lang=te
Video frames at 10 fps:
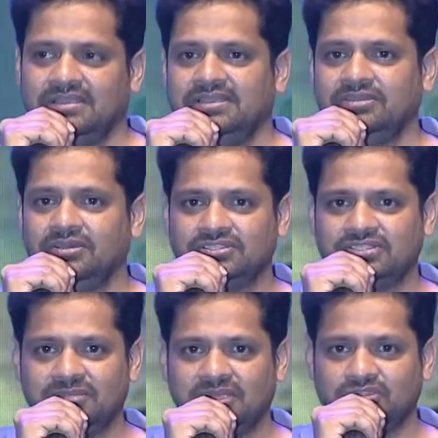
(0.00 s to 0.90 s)
ఈరోజు
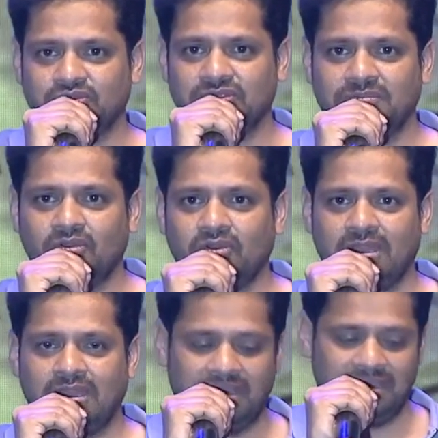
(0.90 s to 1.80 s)
సినిమా చూస్తున్నప్పుడు ఒక
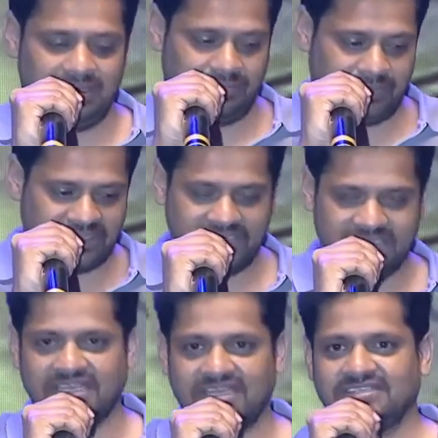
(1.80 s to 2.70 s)
పెద్ద ఆయన
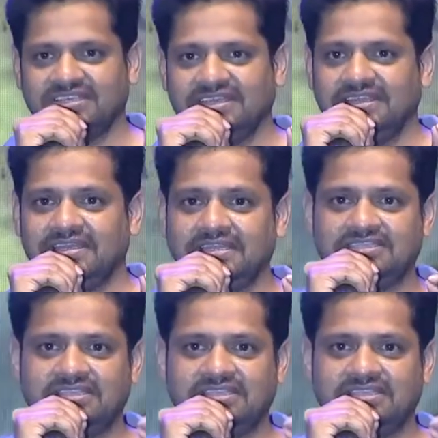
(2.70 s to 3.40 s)
చాలాసార్లు ఏంటంటే